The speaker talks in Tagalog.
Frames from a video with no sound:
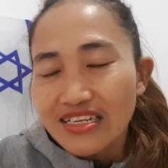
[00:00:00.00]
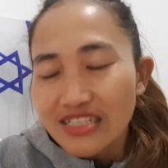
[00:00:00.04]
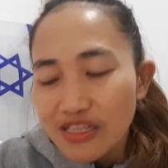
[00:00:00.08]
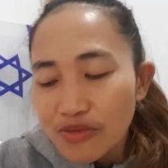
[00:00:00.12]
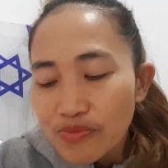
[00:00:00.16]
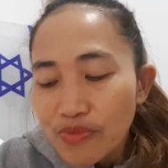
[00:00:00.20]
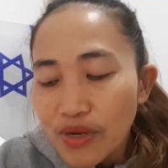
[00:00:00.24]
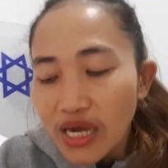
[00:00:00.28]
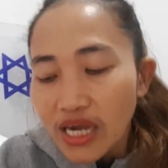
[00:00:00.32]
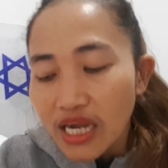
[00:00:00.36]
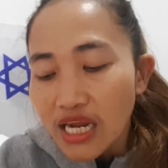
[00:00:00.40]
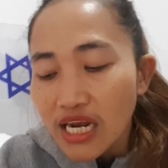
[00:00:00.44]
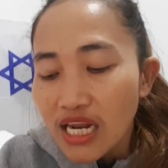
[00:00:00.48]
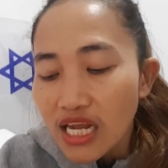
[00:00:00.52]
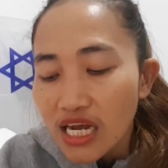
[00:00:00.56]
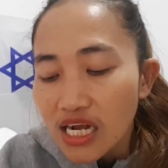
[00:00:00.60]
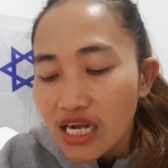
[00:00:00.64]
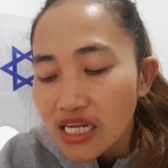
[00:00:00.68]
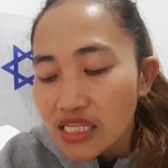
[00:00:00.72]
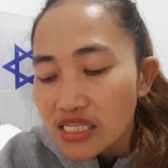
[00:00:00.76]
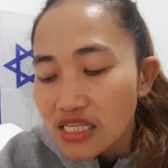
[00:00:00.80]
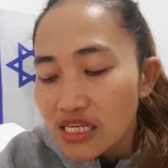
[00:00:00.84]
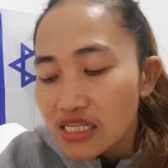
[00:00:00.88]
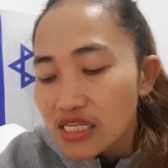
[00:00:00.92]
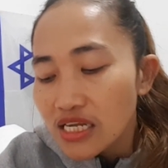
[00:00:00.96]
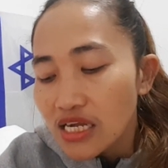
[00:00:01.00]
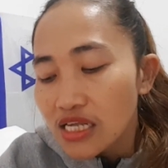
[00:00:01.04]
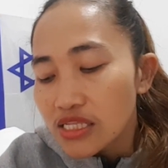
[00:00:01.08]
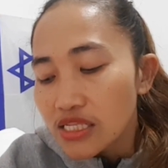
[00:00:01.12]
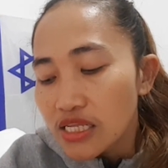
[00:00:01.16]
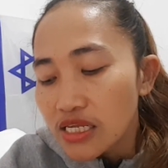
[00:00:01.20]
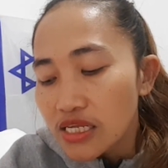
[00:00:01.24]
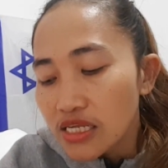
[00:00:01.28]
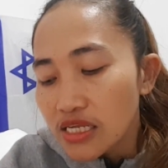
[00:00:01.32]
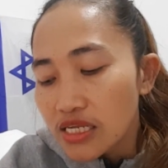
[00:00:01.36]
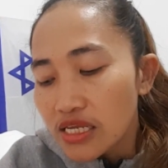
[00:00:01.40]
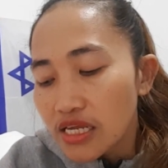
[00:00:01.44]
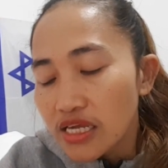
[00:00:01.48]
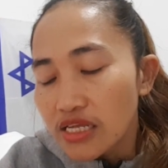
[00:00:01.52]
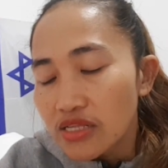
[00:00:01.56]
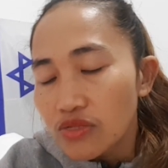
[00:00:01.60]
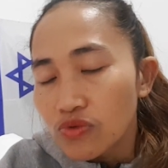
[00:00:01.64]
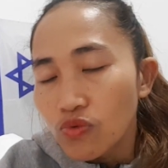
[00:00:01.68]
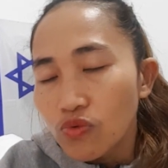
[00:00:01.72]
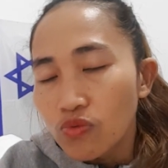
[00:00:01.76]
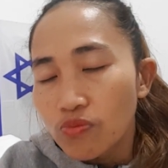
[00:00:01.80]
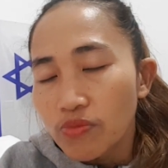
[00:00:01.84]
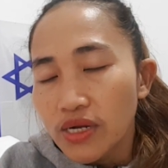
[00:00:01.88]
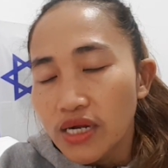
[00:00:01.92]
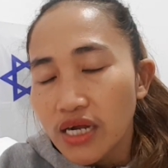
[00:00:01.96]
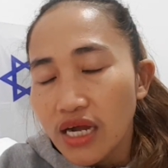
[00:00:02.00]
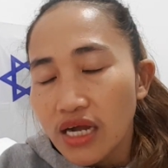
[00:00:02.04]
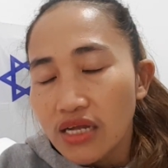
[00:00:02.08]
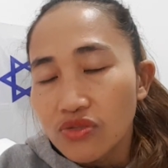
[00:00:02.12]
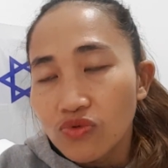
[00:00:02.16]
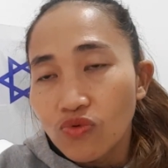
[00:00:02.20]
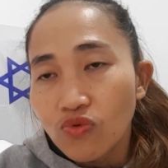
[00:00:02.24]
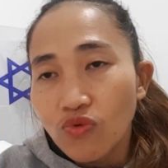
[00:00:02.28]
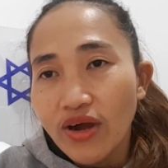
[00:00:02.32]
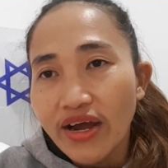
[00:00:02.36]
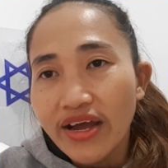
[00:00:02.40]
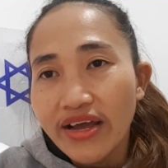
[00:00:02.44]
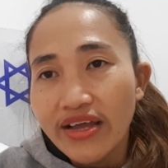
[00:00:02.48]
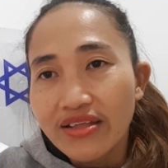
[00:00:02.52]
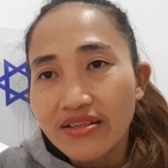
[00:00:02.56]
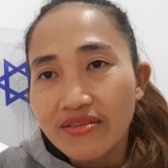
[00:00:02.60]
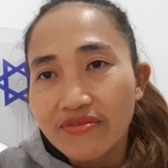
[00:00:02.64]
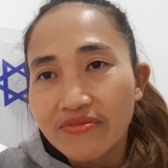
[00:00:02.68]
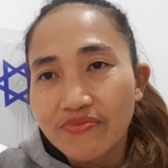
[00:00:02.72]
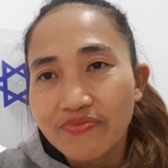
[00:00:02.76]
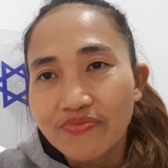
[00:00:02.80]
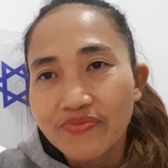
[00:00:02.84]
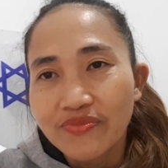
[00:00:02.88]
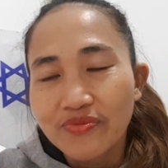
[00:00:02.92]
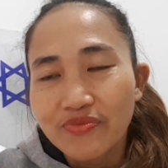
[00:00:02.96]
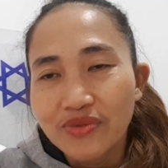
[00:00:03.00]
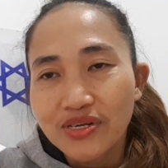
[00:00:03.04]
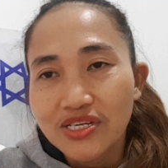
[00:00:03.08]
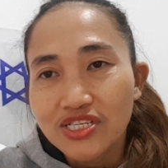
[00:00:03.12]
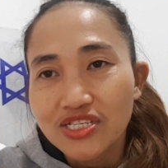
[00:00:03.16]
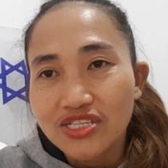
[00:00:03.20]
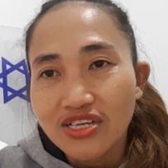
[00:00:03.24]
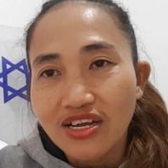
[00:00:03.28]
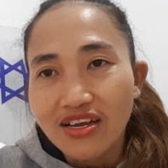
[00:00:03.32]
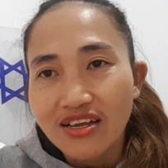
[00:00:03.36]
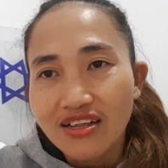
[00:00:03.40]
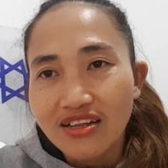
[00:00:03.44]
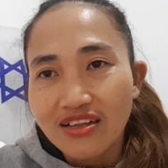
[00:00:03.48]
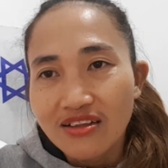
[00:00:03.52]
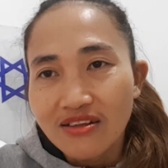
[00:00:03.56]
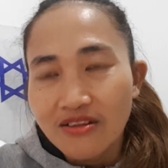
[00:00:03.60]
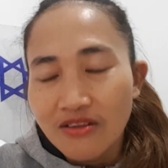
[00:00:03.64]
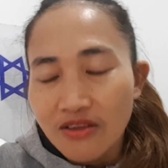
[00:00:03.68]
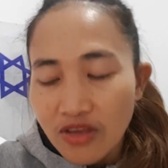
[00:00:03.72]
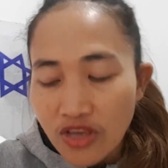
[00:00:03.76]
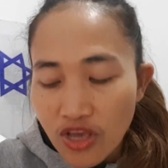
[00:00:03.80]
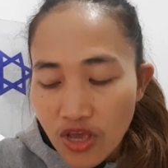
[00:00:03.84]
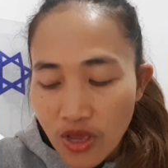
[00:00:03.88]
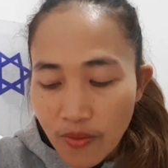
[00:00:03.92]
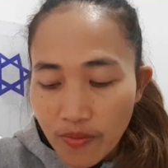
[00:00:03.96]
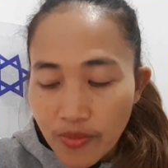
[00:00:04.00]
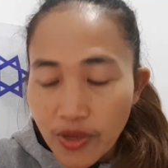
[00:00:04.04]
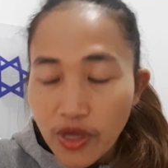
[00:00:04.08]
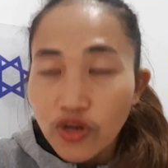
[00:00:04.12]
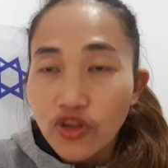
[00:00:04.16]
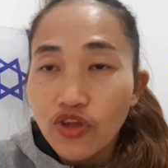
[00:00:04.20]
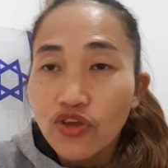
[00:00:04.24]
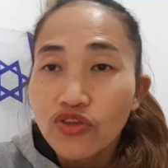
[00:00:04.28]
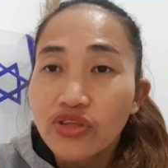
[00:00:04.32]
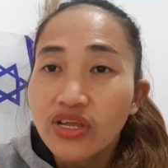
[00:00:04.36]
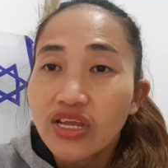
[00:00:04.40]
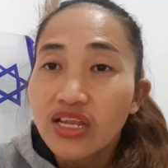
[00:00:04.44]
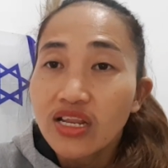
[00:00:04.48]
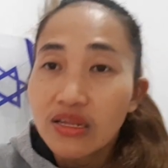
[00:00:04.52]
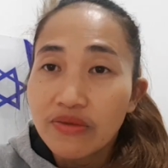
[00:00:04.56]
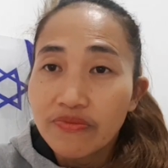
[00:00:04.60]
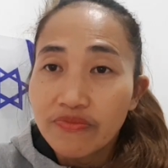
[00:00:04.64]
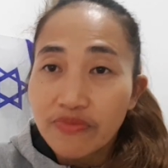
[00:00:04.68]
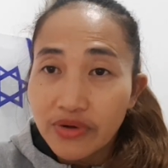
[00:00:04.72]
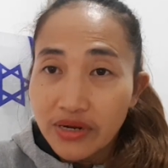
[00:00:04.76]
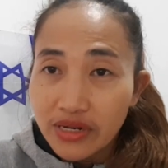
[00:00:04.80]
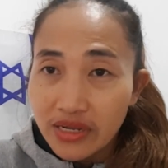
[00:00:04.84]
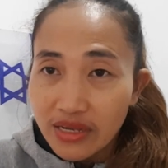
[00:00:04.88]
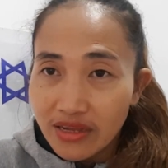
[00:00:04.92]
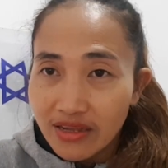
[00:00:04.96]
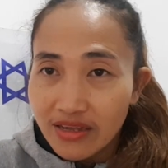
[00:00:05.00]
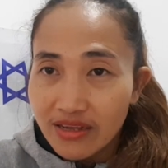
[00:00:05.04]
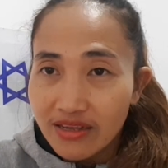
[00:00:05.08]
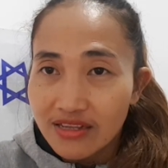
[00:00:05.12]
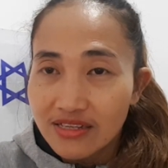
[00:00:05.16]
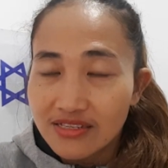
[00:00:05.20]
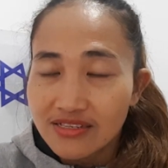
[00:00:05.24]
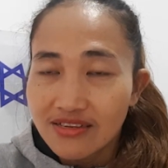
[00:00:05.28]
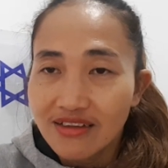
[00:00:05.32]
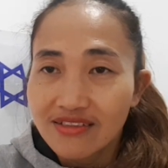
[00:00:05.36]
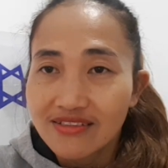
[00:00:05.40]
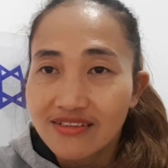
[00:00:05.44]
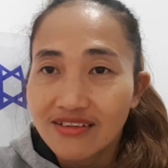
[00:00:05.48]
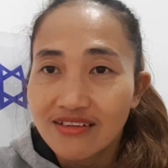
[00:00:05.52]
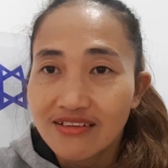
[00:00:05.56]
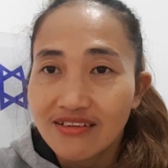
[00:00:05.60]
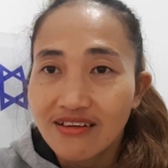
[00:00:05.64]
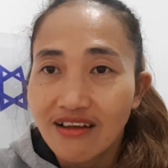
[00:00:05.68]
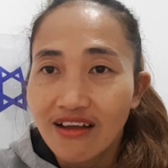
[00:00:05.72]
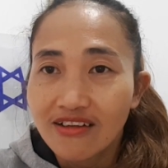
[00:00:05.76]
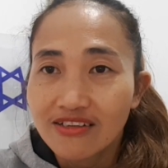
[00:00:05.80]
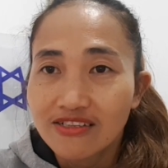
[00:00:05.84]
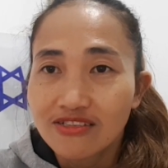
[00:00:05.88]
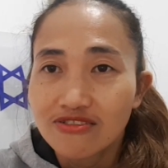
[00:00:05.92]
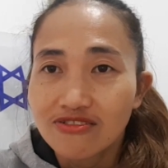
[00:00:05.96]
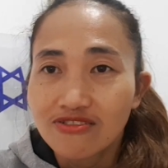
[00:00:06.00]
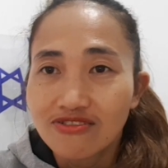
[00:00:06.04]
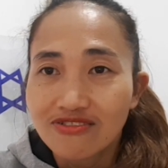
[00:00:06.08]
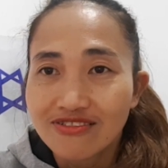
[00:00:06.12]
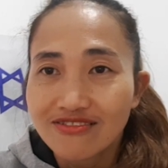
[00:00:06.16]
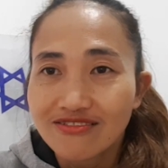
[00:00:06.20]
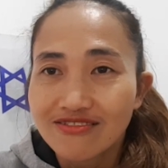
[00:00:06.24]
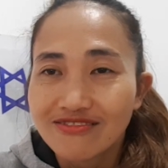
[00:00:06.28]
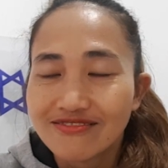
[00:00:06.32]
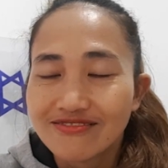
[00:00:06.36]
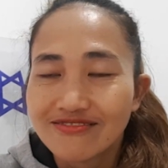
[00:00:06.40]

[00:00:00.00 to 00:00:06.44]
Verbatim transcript: Di ba kailangan din nating mag-unwind, masyal. Pero yun ay libre sa kanilang asdod.